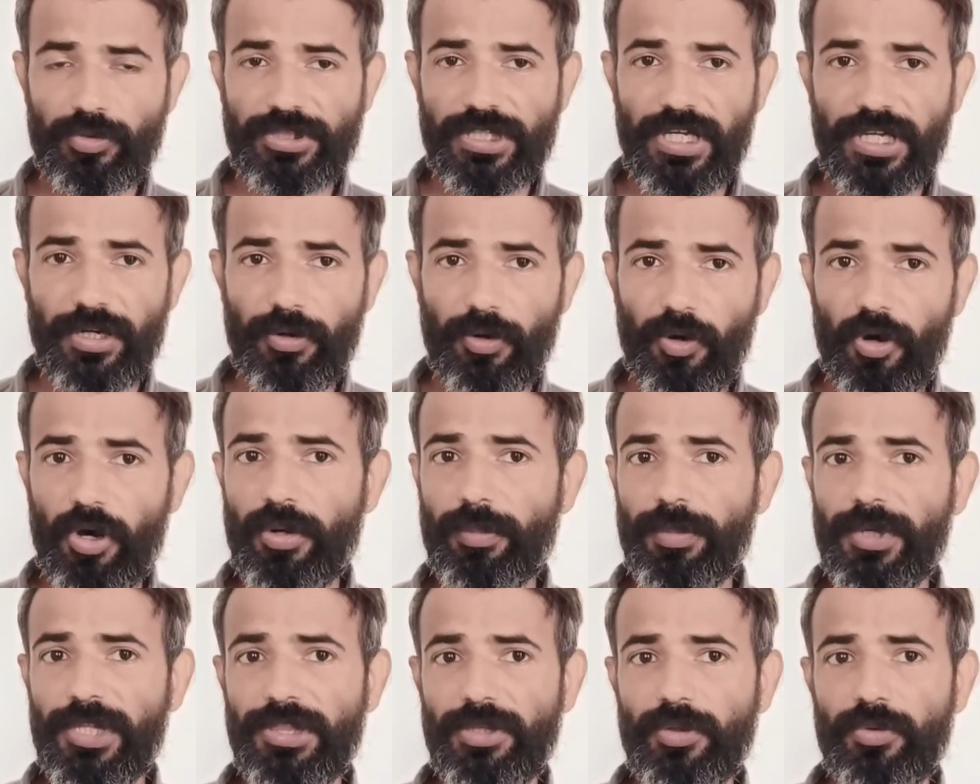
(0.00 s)
कुछ एक
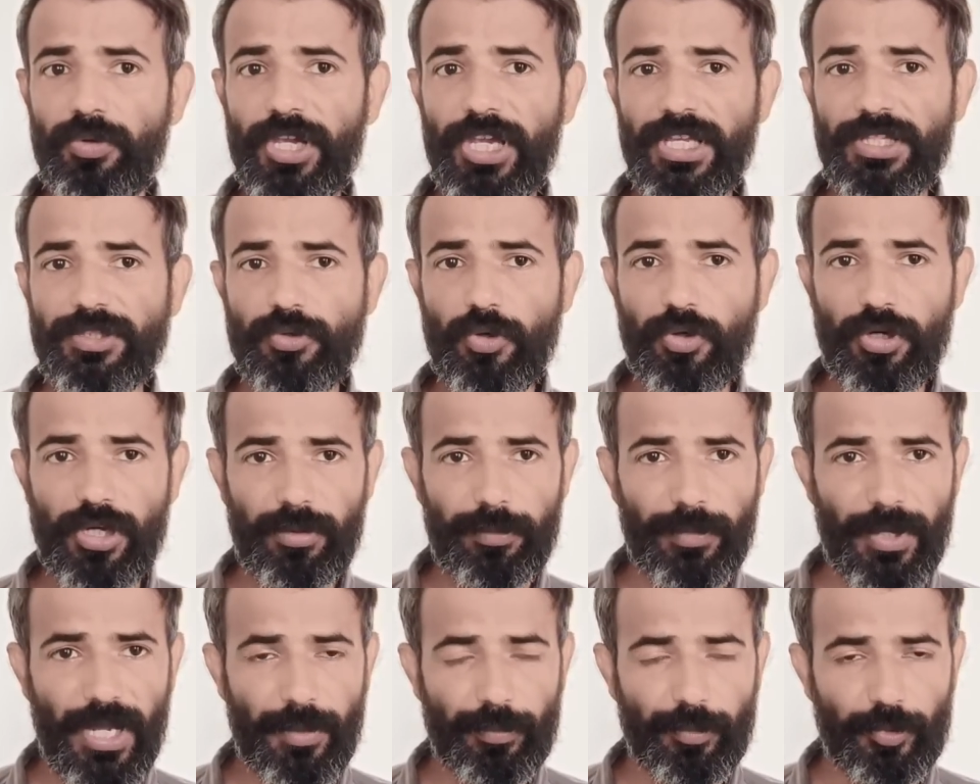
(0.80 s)
और बिंदु हैं जो
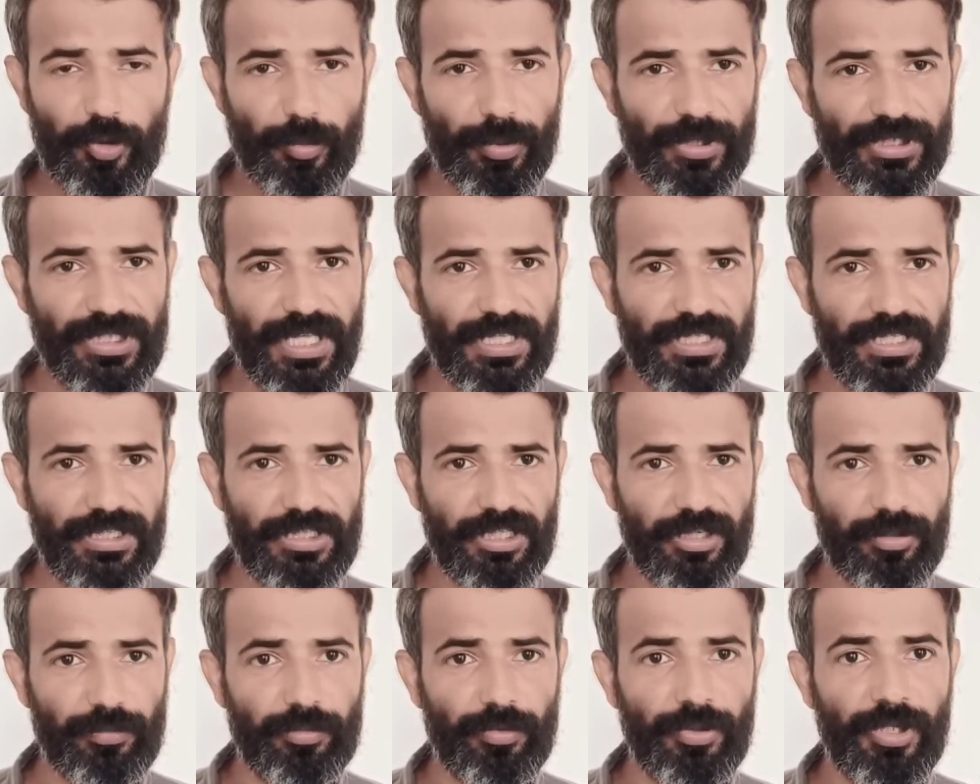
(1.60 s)
कि मैं आपको बता
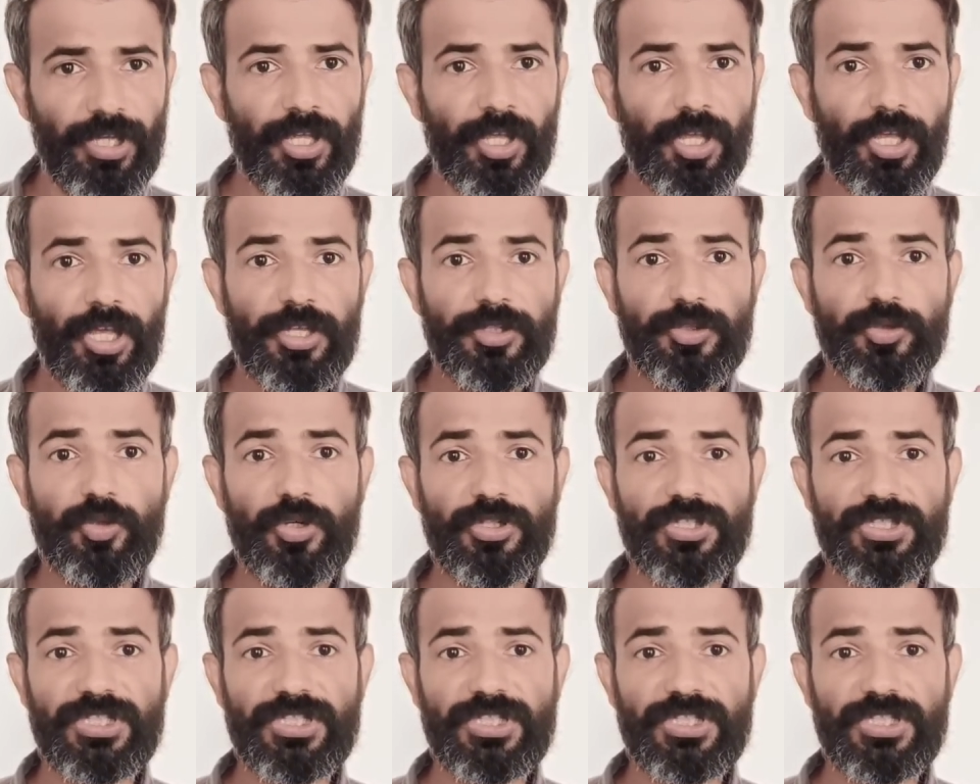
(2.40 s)
देता हूँ जो